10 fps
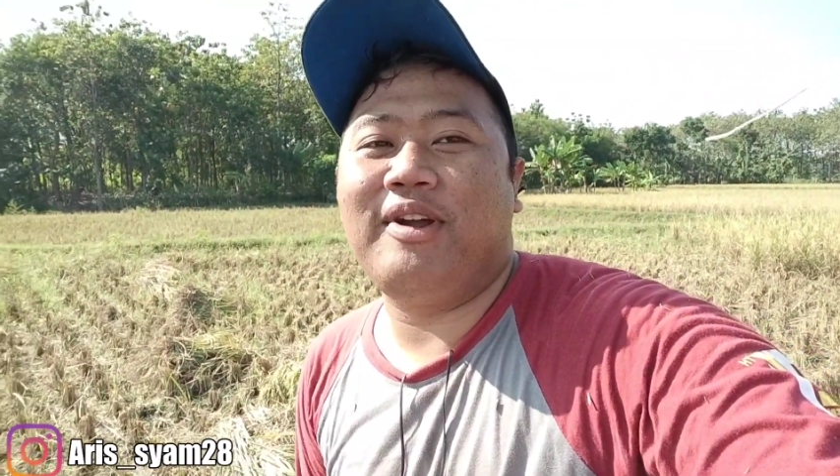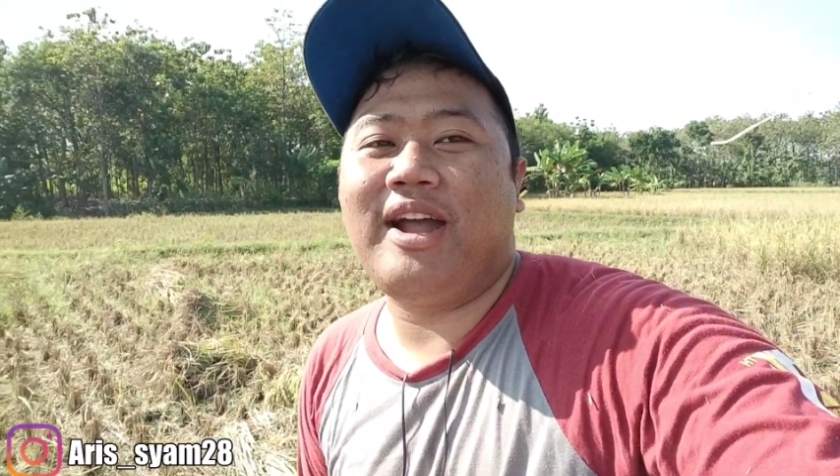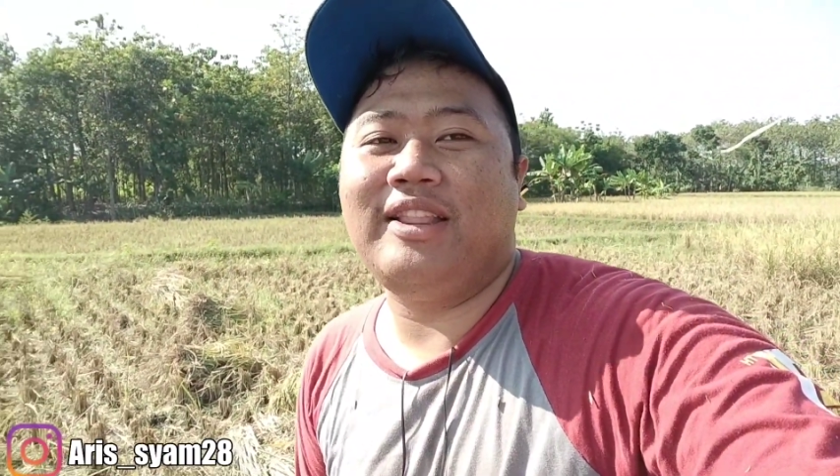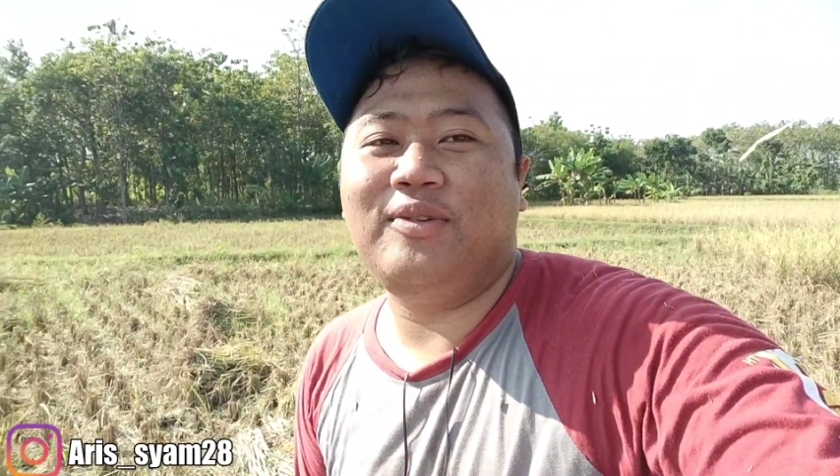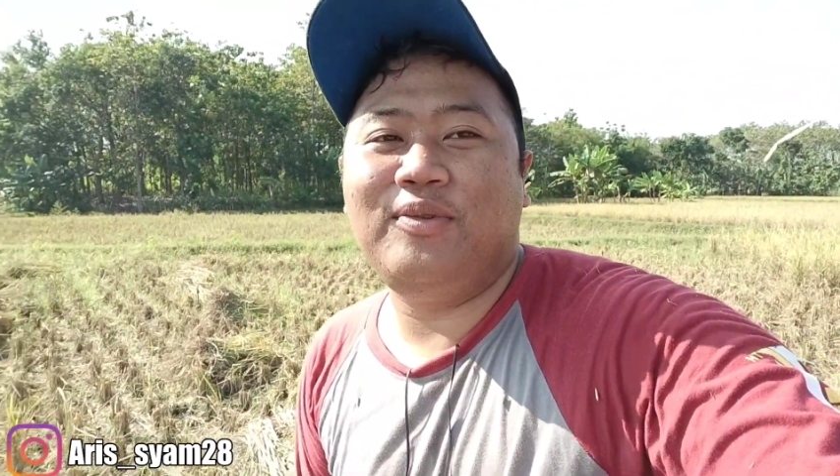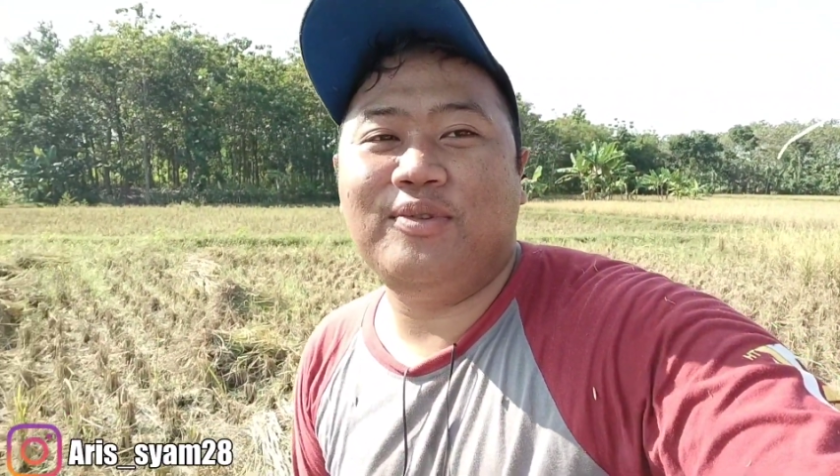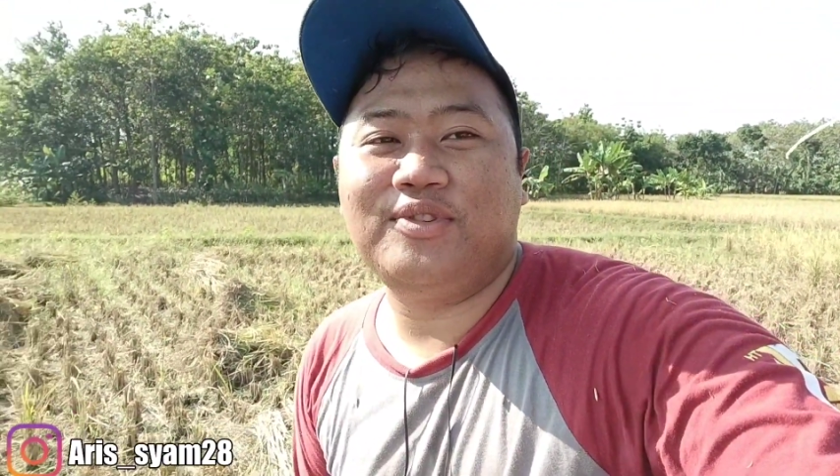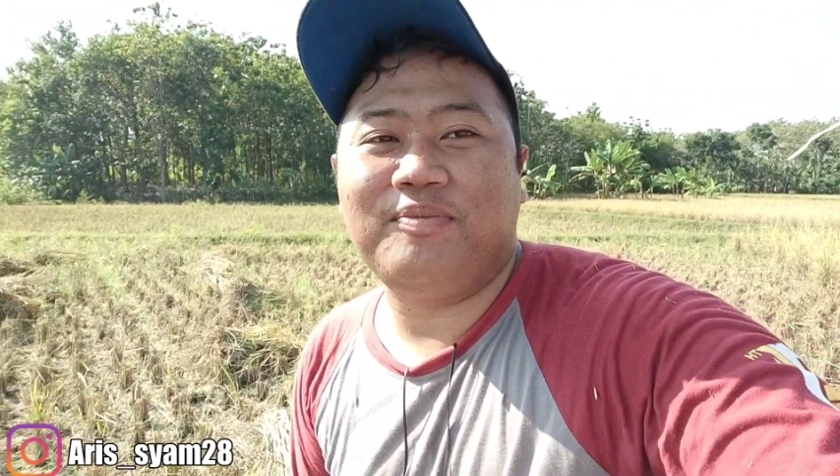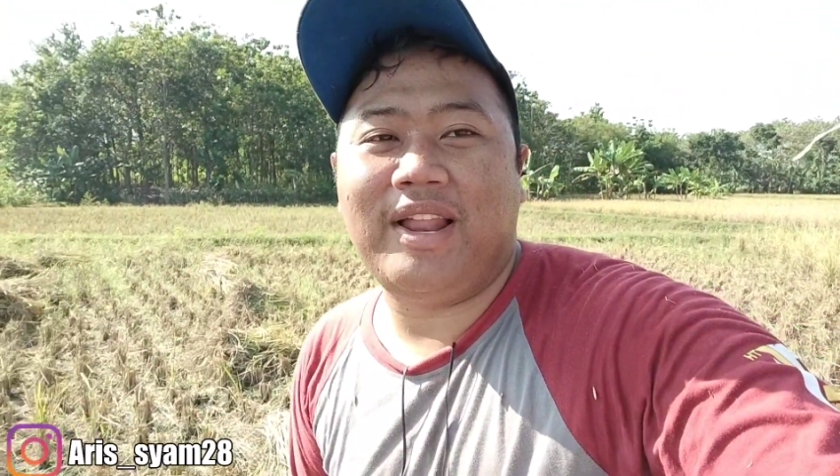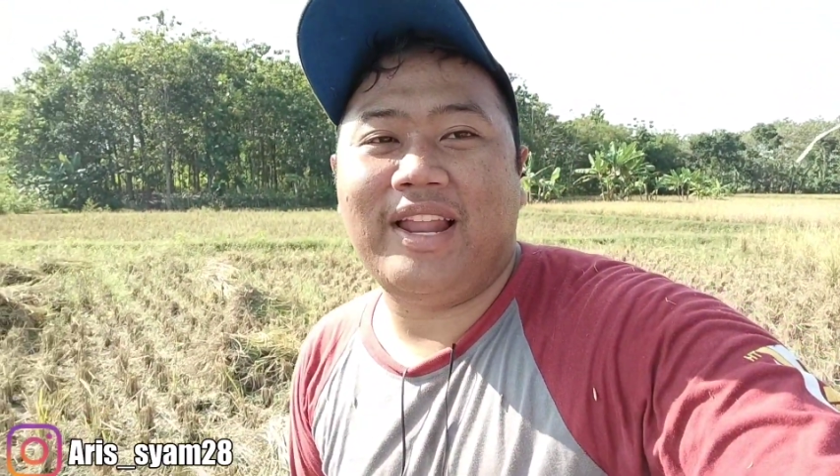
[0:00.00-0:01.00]
wabarakatuh
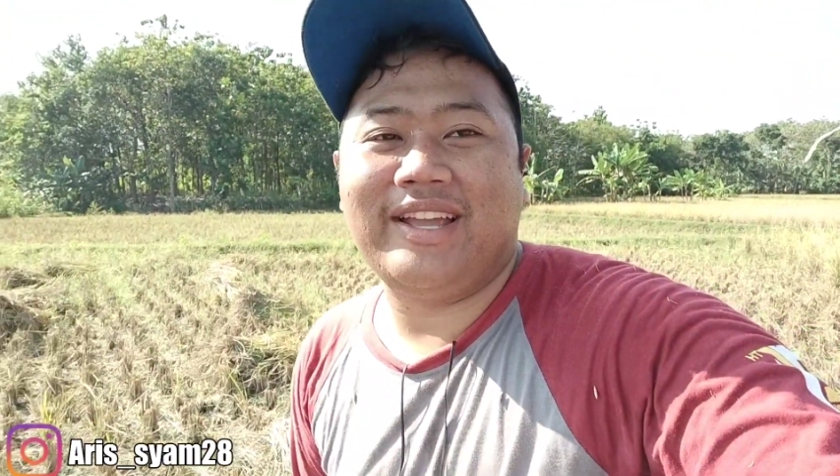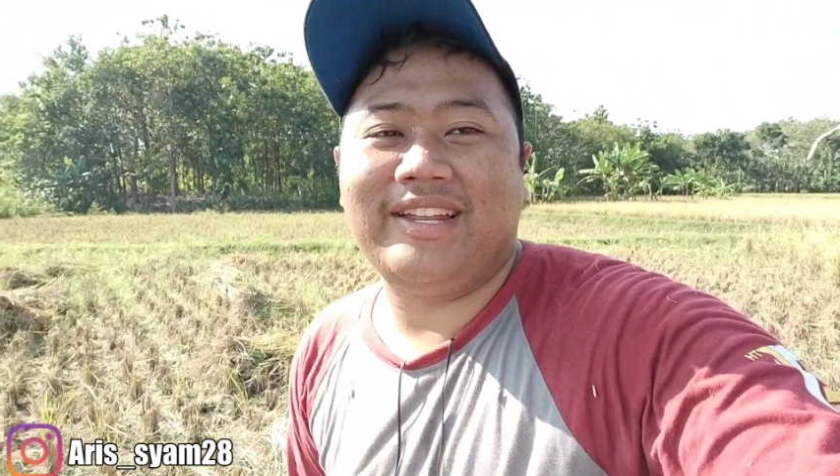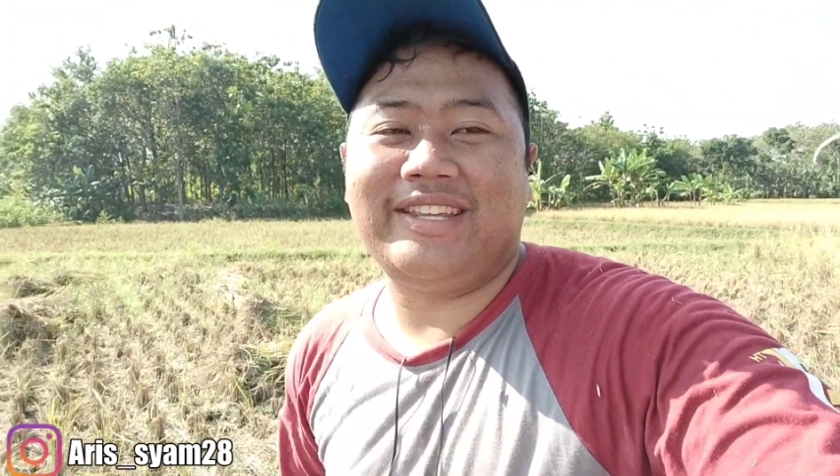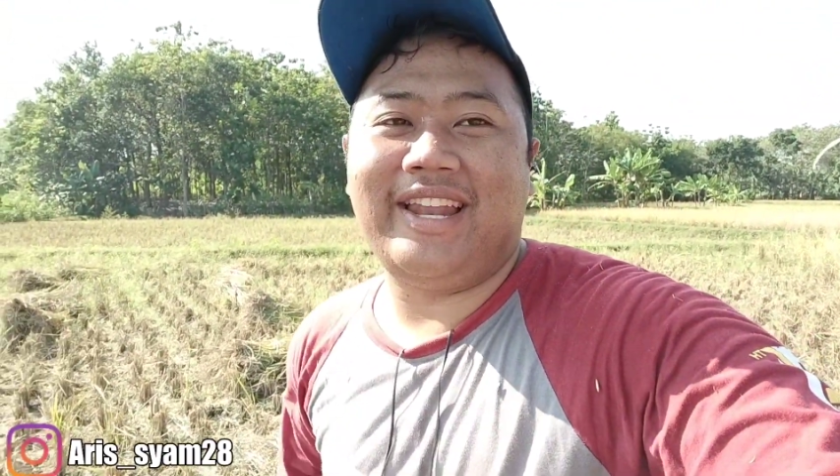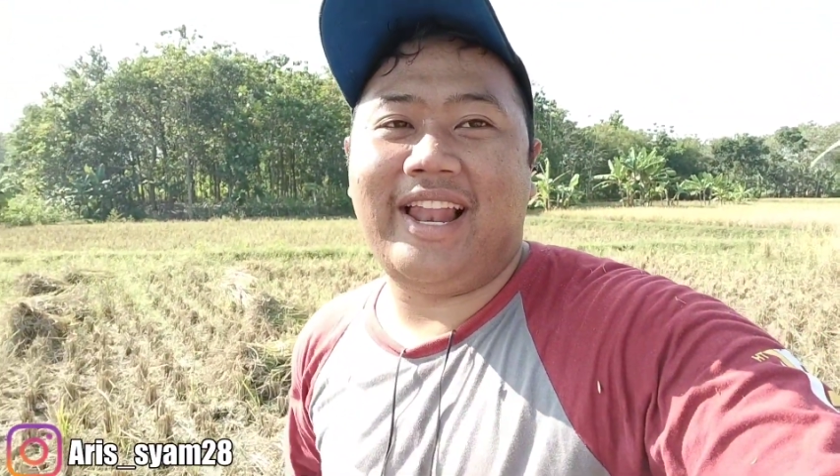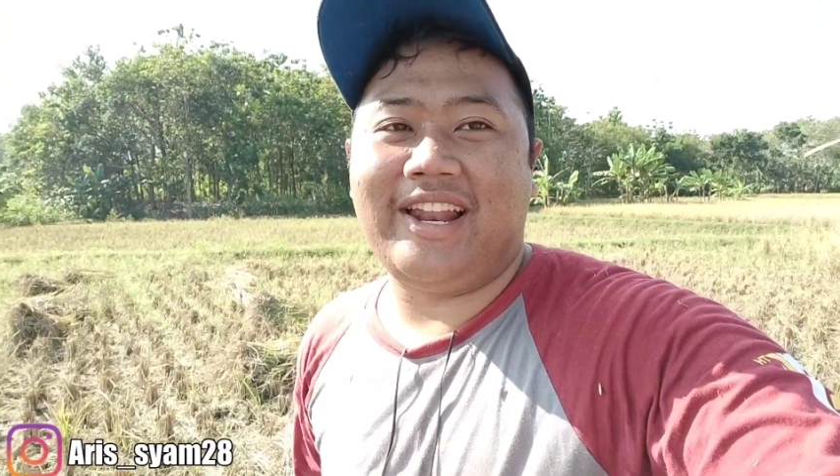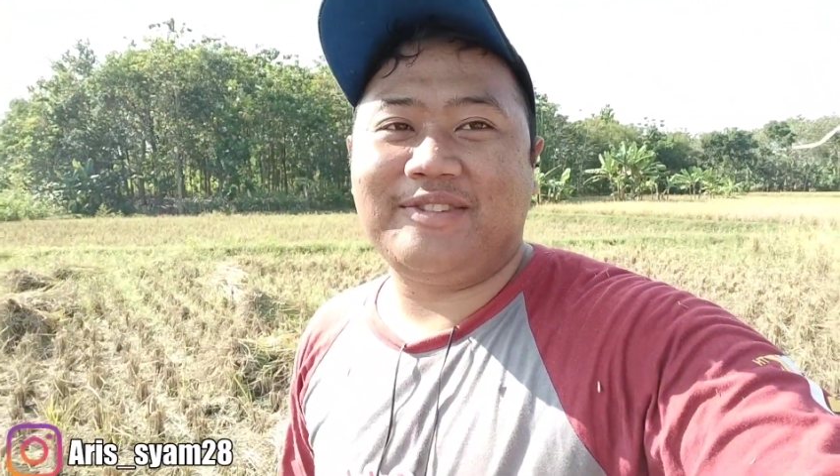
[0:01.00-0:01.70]
Jumpa lagi di channel